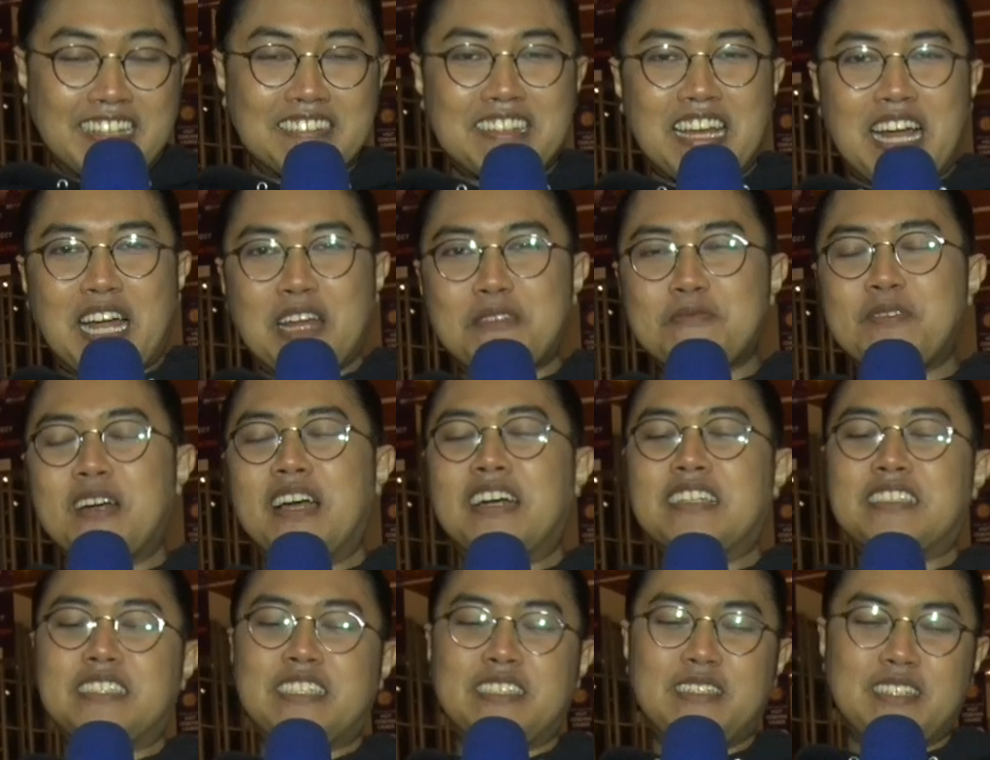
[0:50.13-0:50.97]
tantangan
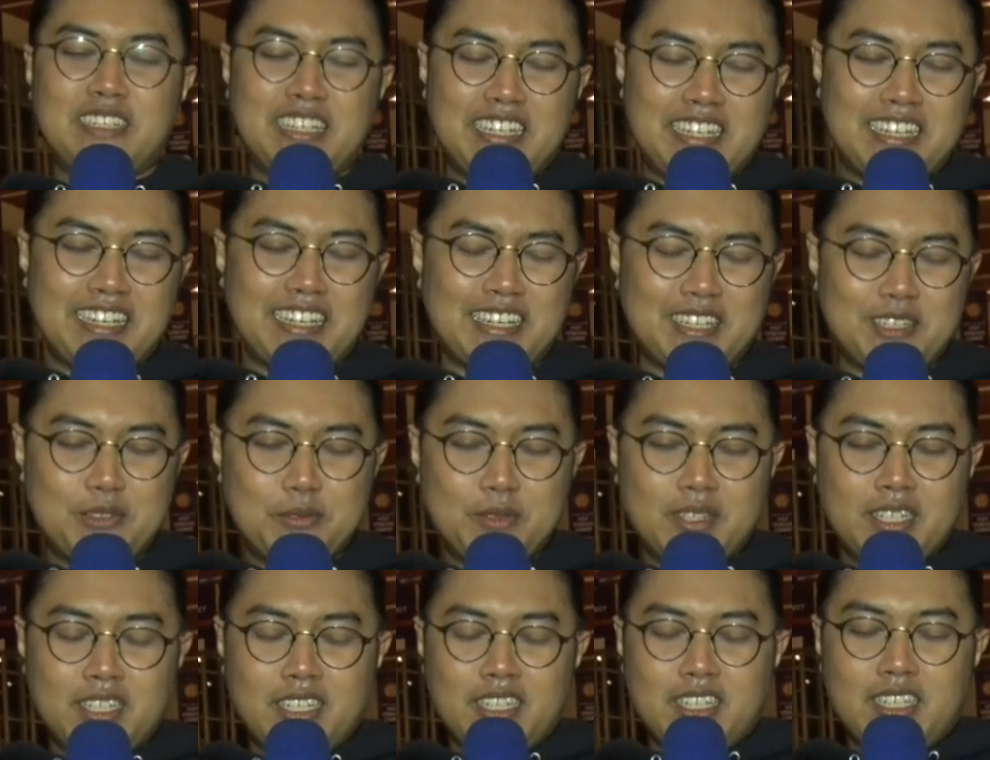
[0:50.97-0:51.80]
banget sih jadi gini
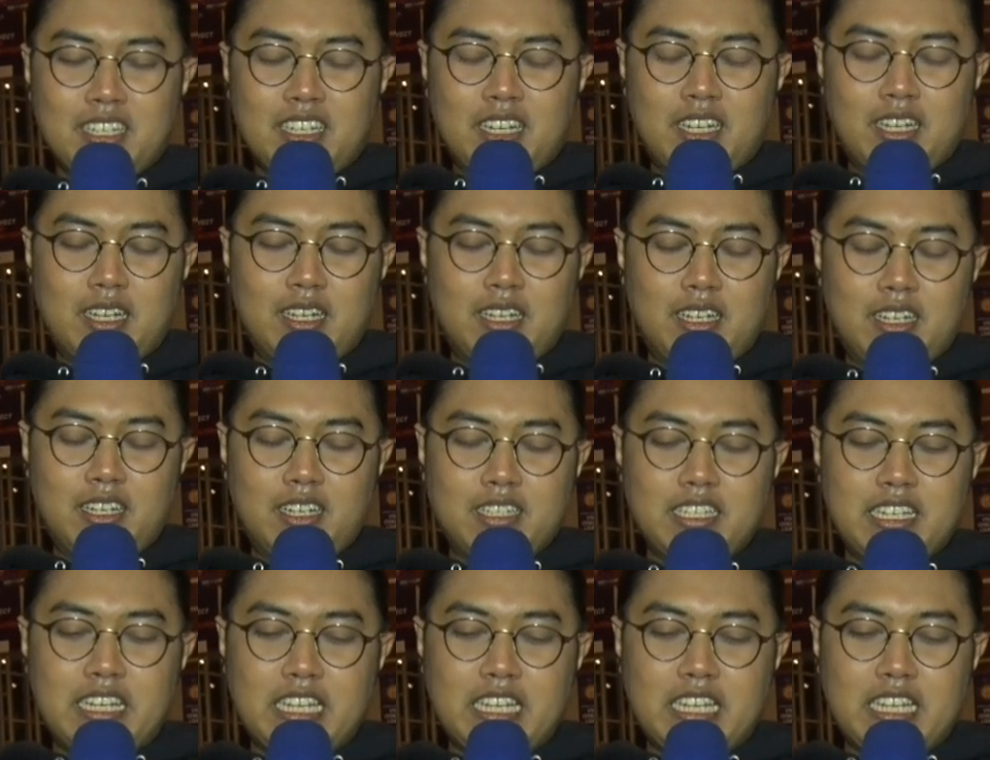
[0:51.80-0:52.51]
uh,